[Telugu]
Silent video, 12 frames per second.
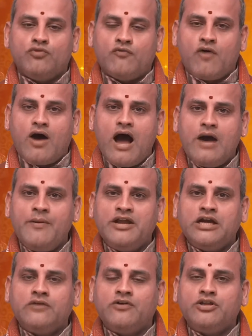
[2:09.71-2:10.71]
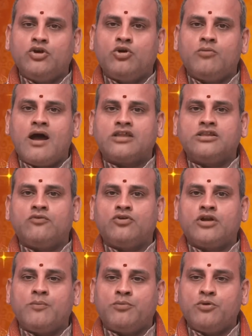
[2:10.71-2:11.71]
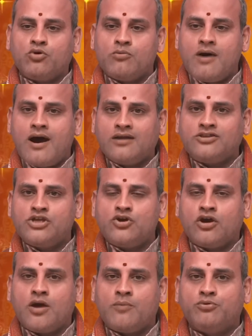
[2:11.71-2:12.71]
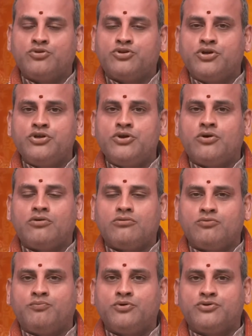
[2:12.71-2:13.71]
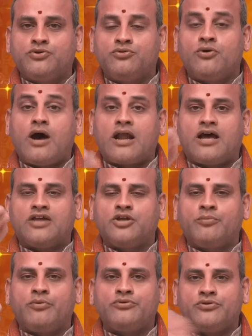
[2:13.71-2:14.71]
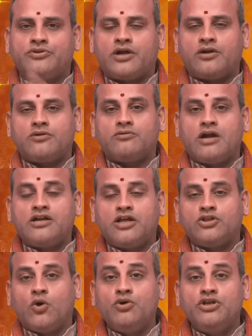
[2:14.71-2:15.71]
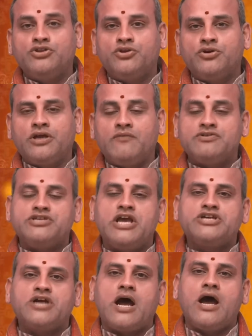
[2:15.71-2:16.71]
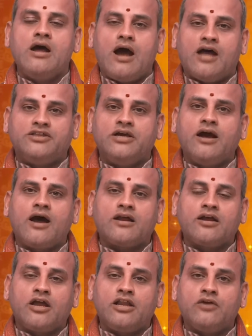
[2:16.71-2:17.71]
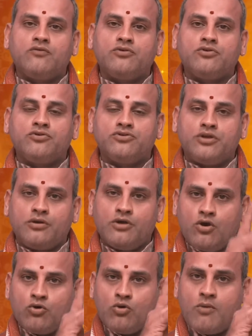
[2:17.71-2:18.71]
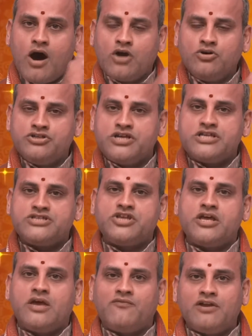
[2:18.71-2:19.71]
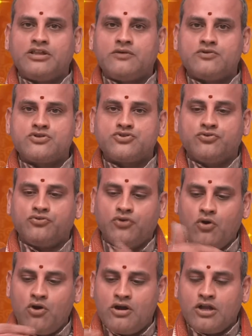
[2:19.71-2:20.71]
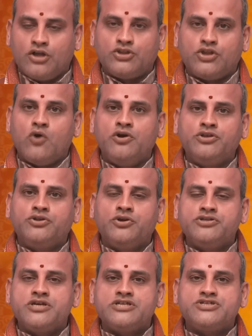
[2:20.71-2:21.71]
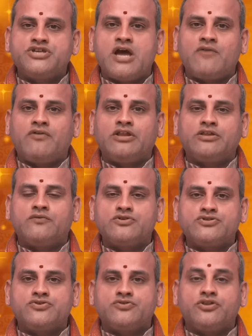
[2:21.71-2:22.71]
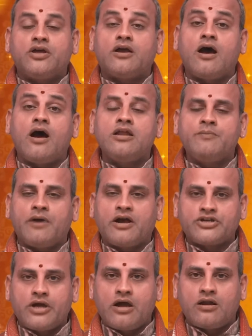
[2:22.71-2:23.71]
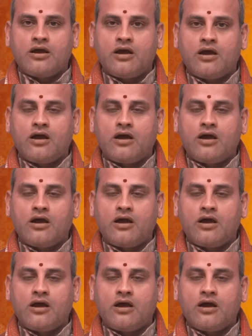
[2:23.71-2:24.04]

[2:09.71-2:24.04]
వివాహమైనటువంటి కుమార్తె ఉన్నప్పుడు కుమార్తె యొక్క పుత్రుడి యొక్క పుత్రుడు అర్హతను పొందుతాడు అంటే దౌహిత్రుడికి విశేష అధికారం కలిగి ఉంటుంది కుమారుడు చేస్తే ఏ ఫలితం వస్తుందో దౌహిత్రుడు చేస్తే ఆ ఫలితం వస్తుంది కాని పక్షాన